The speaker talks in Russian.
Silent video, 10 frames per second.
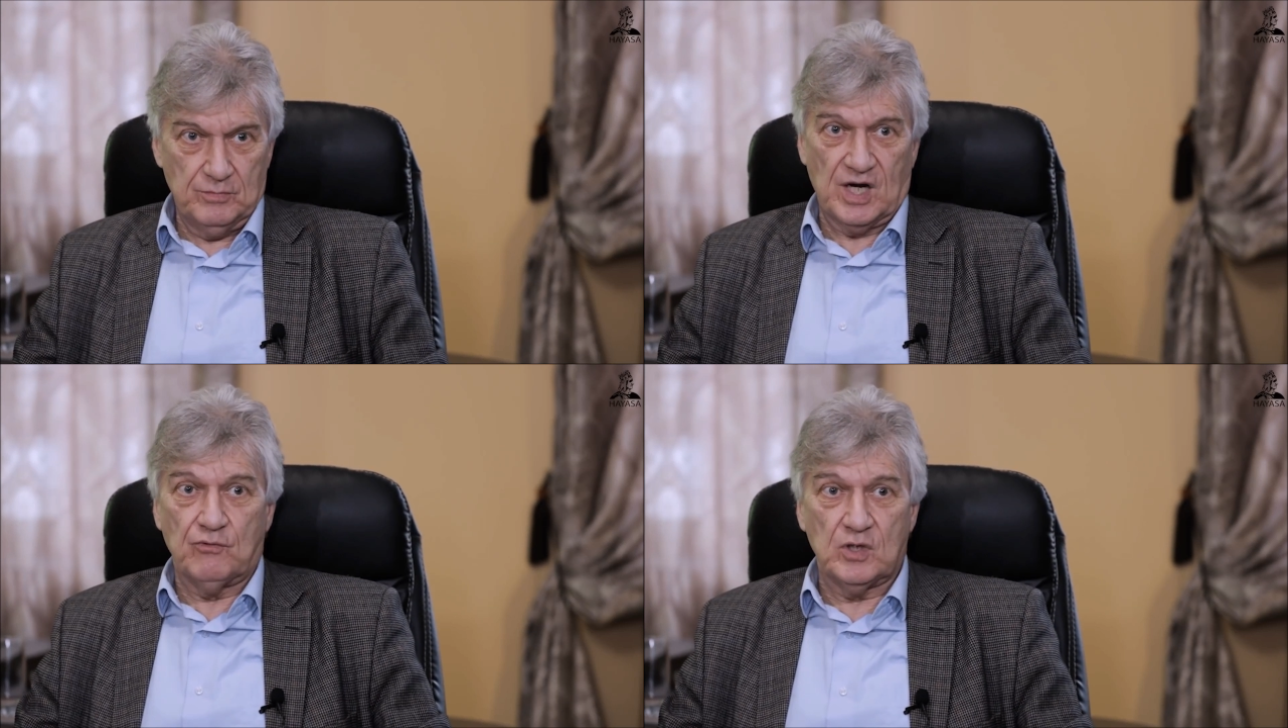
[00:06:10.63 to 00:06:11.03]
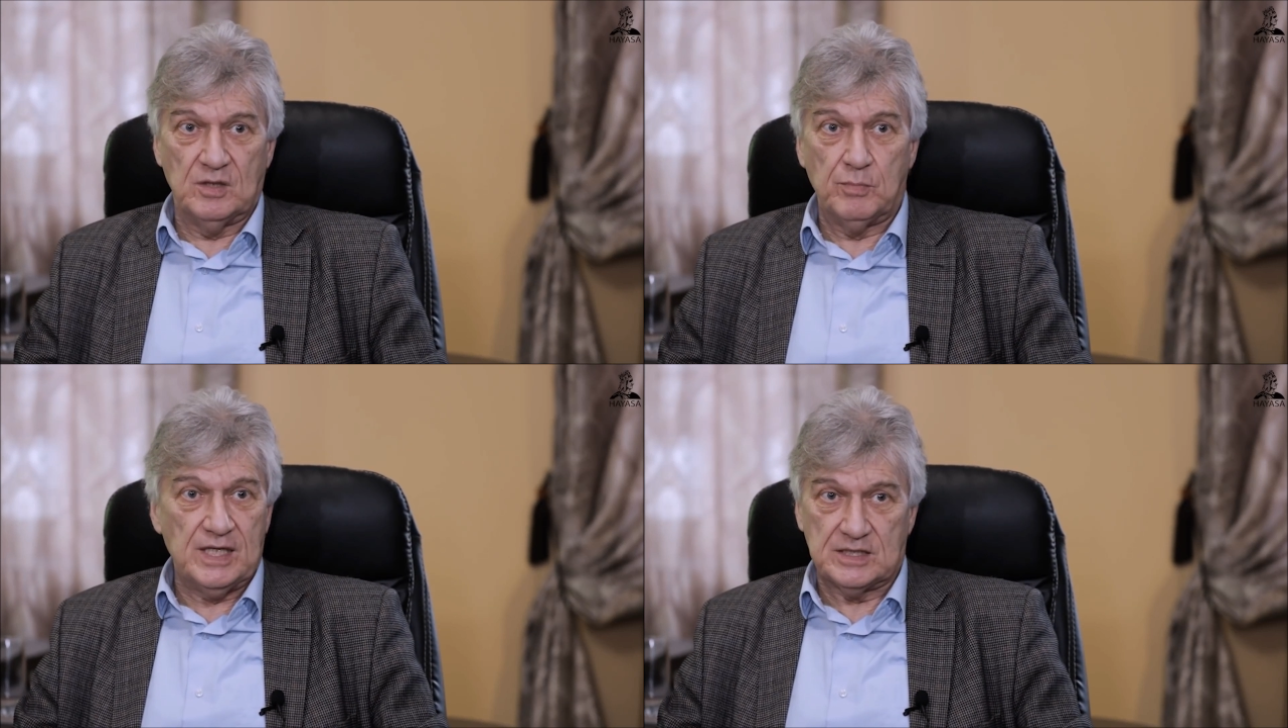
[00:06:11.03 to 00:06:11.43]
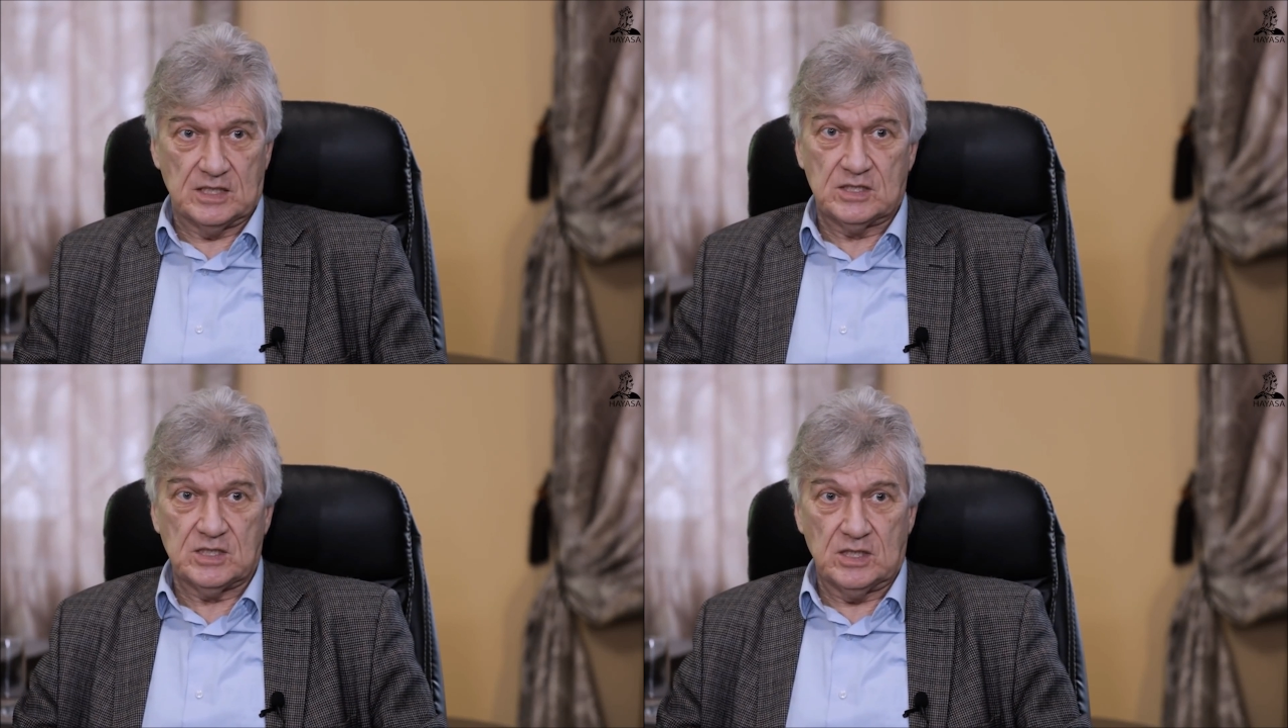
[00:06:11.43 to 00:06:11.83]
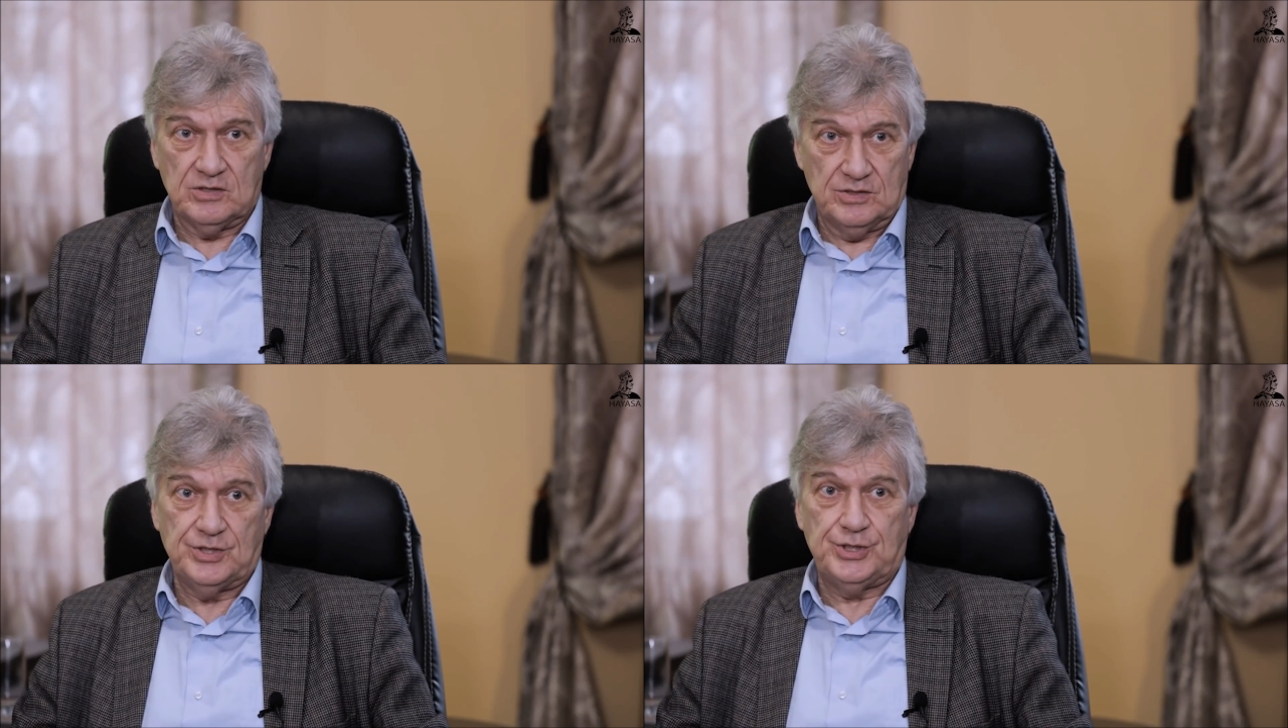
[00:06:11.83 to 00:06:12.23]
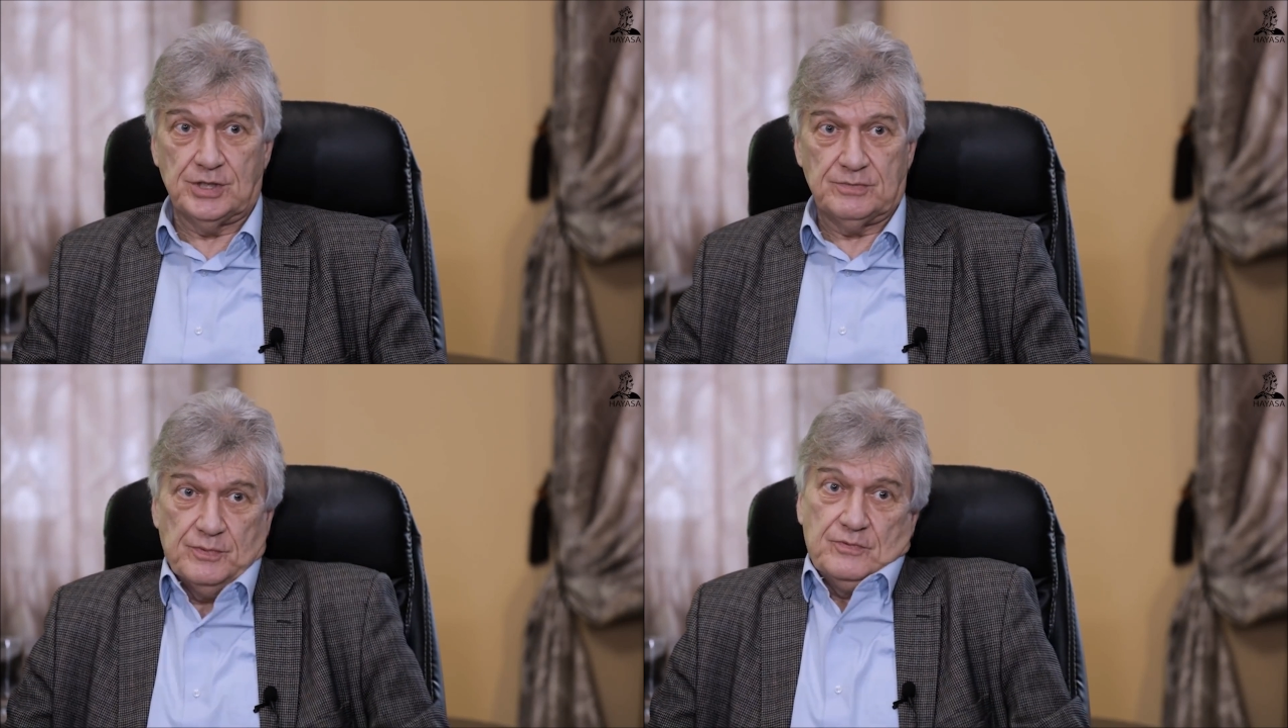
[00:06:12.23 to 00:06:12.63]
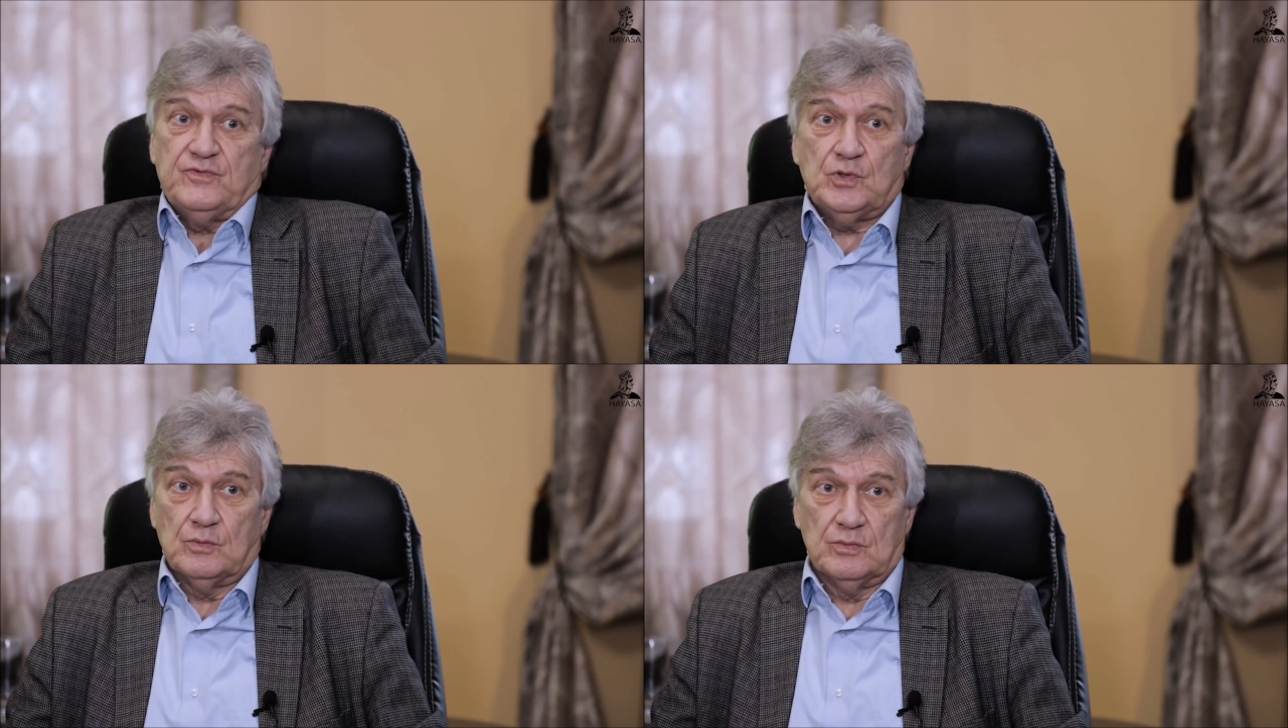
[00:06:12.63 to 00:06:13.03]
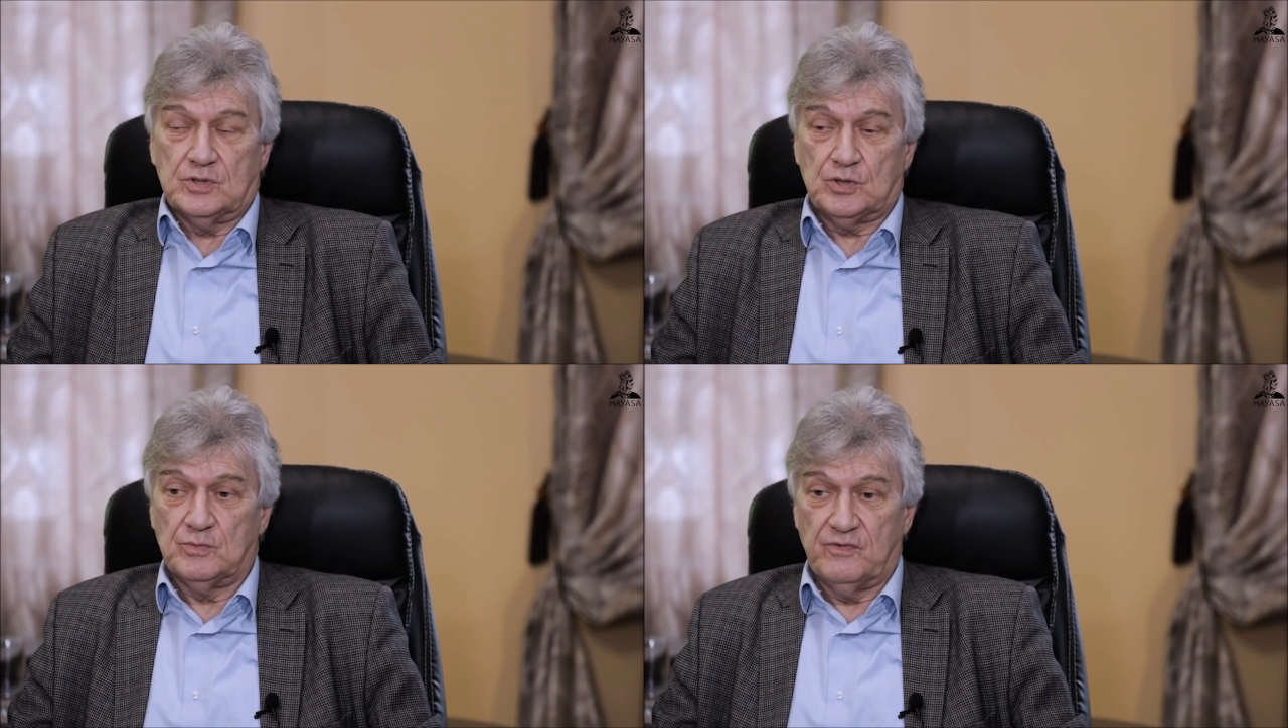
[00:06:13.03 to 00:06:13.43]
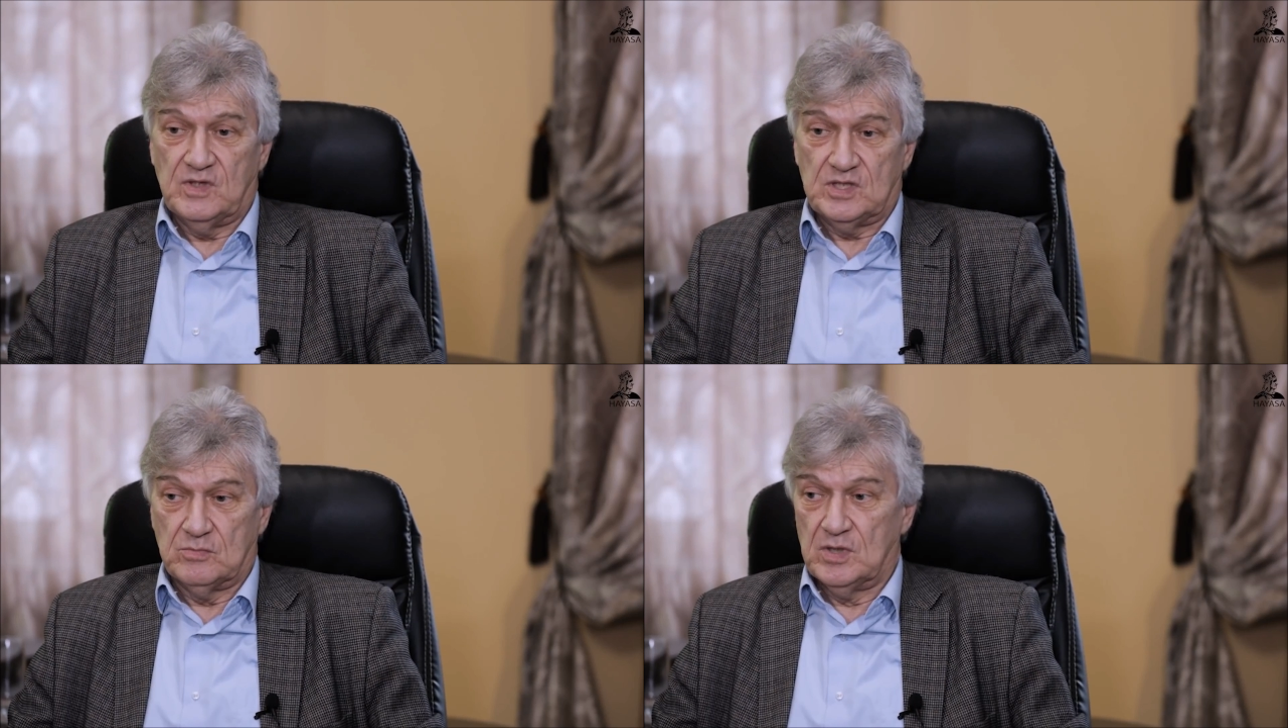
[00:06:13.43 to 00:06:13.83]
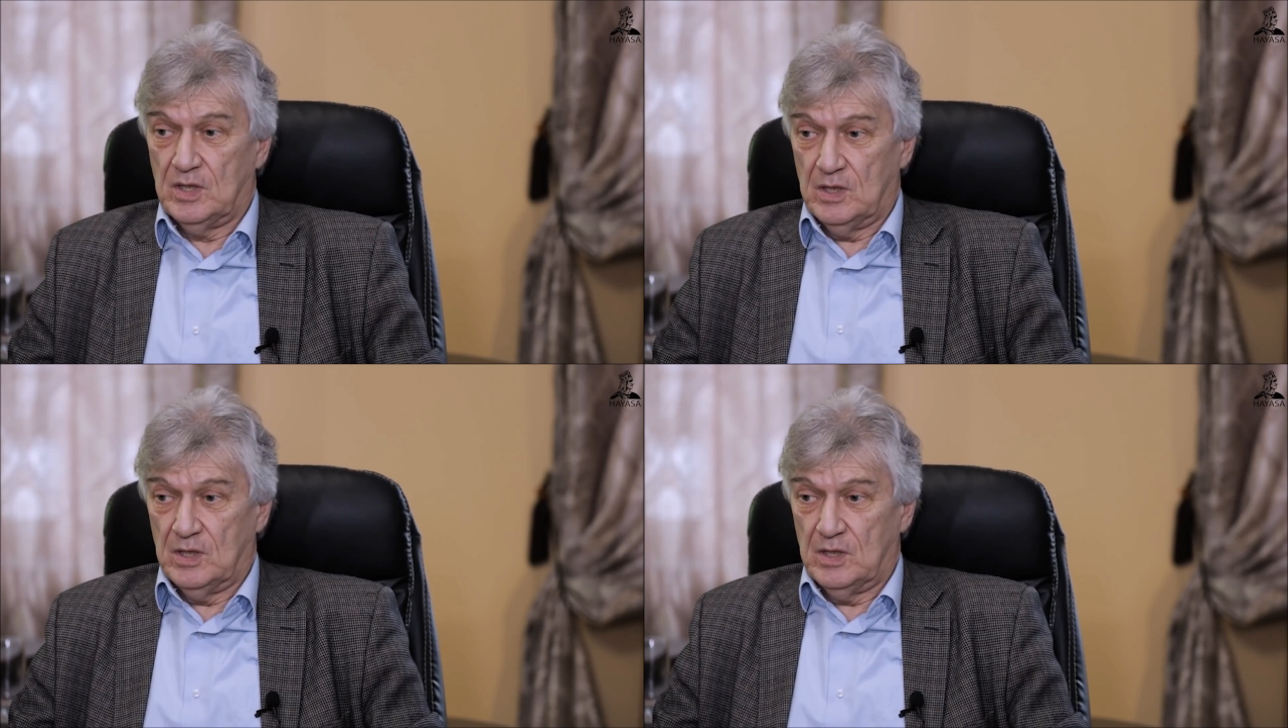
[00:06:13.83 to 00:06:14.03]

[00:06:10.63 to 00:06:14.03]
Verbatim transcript: мировой глобализации сейчас, все, что мы видим.